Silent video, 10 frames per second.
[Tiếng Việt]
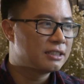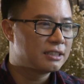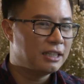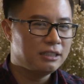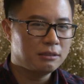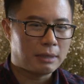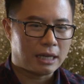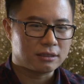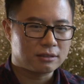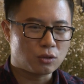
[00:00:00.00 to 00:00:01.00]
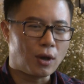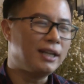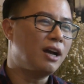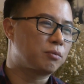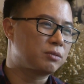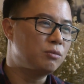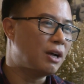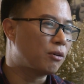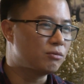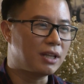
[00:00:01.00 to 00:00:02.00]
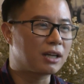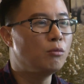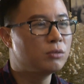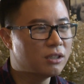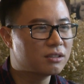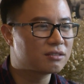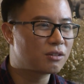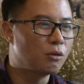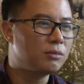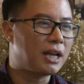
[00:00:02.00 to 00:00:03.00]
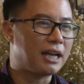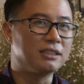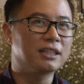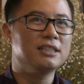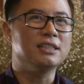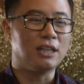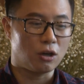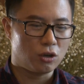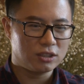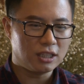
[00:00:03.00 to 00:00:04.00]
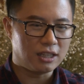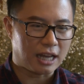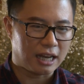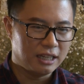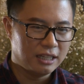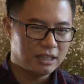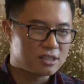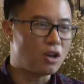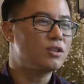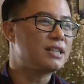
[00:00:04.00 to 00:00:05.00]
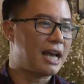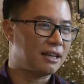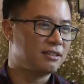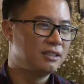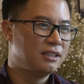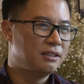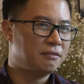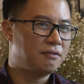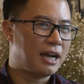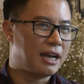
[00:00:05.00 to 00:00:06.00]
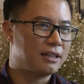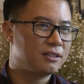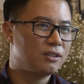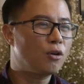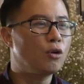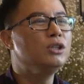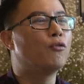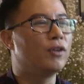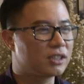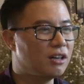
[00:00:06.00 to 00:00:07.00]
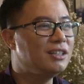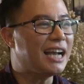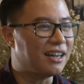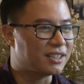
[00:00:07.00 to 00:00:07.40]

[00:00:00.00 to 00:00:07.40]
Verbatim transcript: Thế nhưng mà toán học thì lúc nào cũng là công thức, cũng là những cái gì đó rất là rõ ràng và nó có nhiều phần cứng nhắc ở